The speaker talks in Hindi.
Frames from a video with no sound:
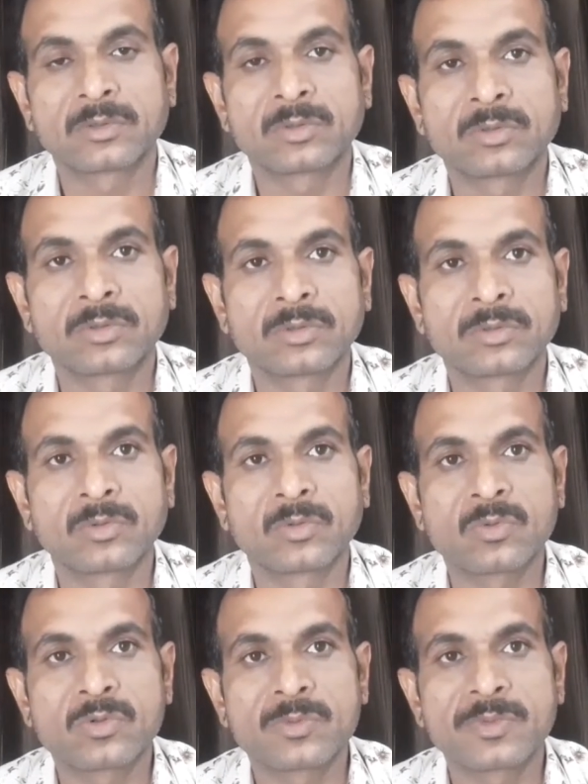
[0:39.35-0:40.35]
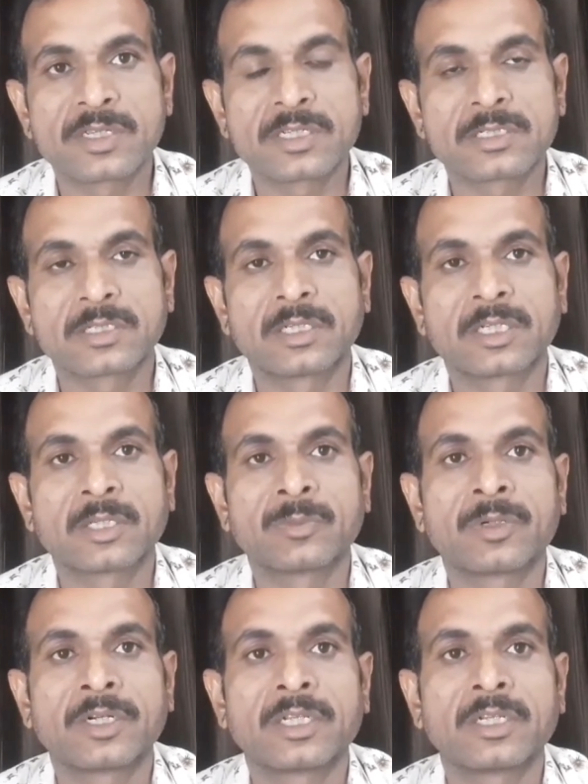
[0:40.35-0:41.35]
तो उसमें कैसा है कि
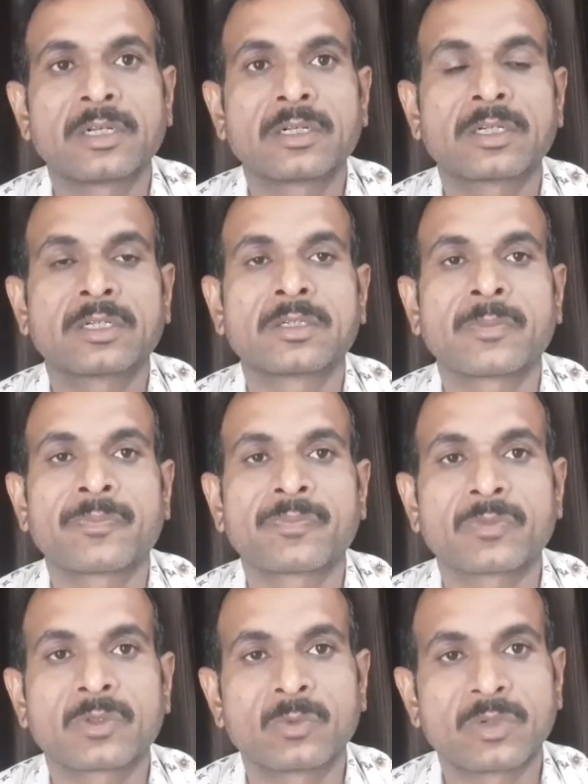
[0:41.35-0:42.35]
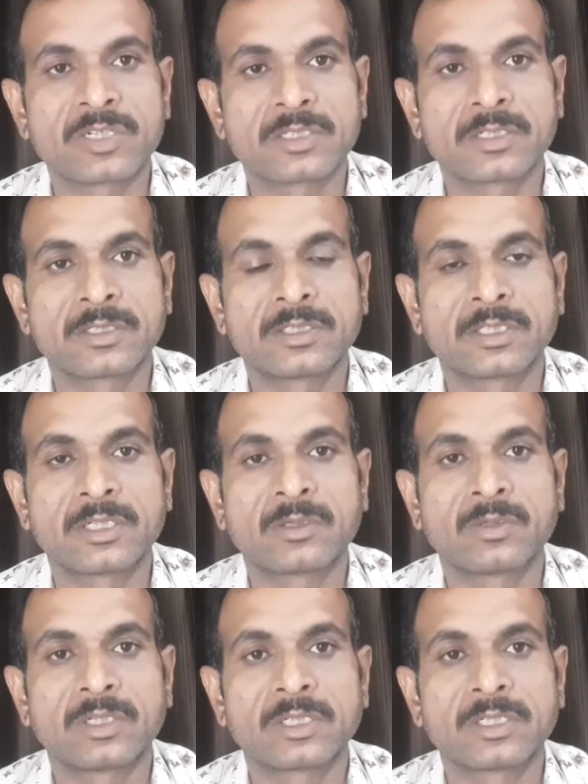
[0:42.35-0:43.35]
मटेरियल का वेस्टेज ज़्यादा
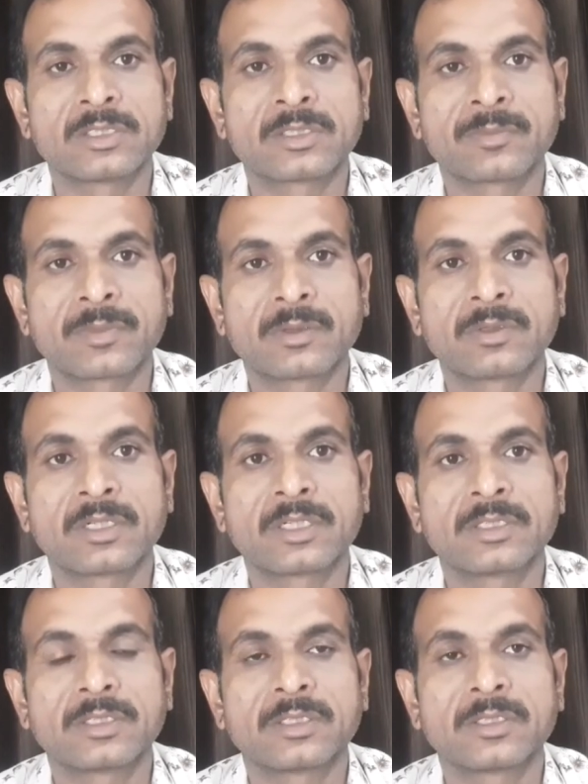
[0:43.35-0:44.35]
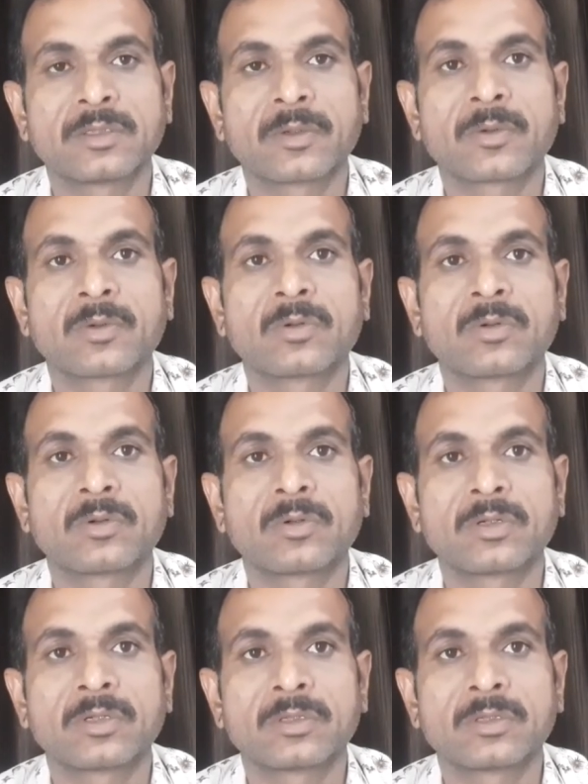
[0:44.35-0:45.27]
होने की संभावना रहती है और